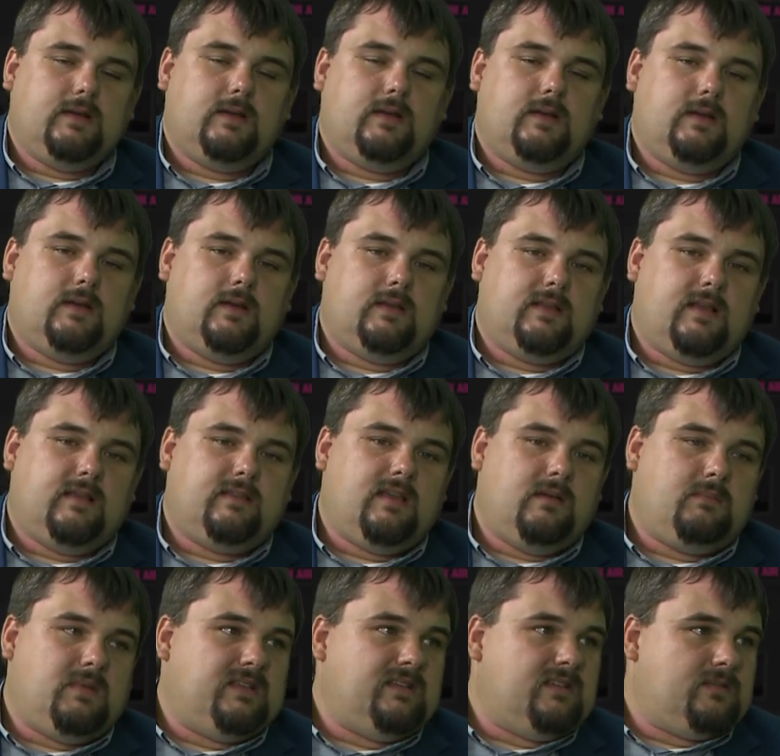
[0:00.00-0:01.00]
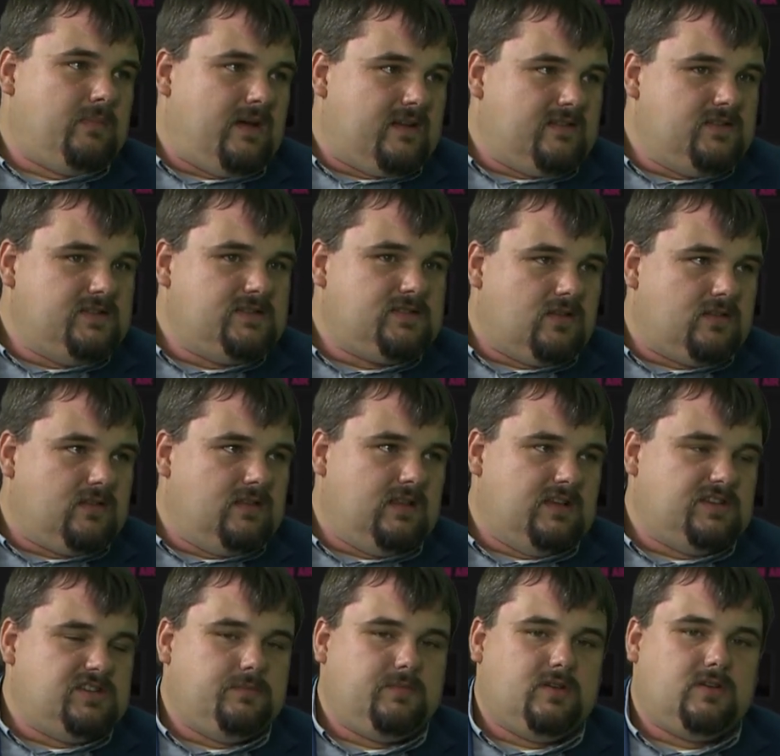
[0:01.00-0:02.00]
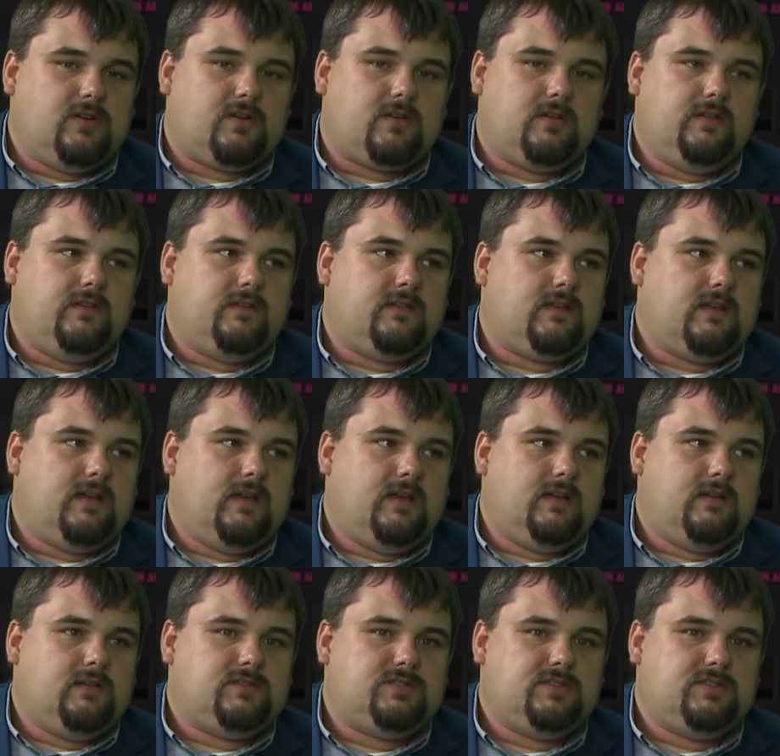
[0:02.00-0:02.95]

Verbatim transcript: E, ten temat jest bardzo istotny na ziemi gorlickiej,